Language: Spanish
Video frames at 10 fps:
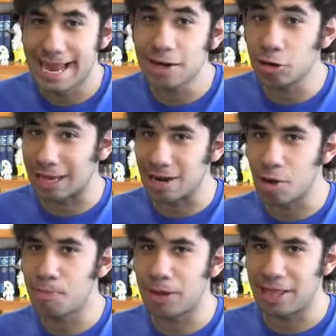Y algo que
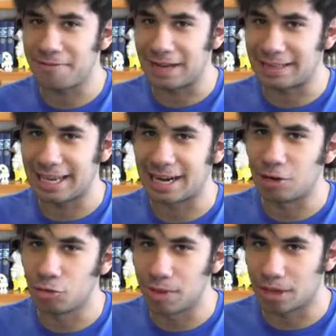no puede faltar
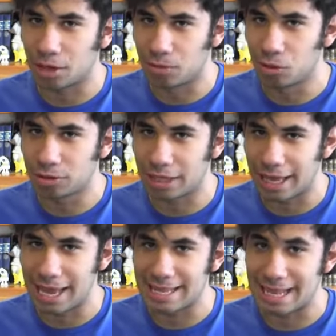en un microbús
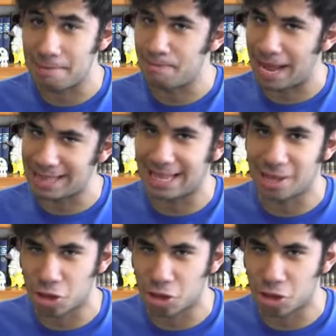es el Panda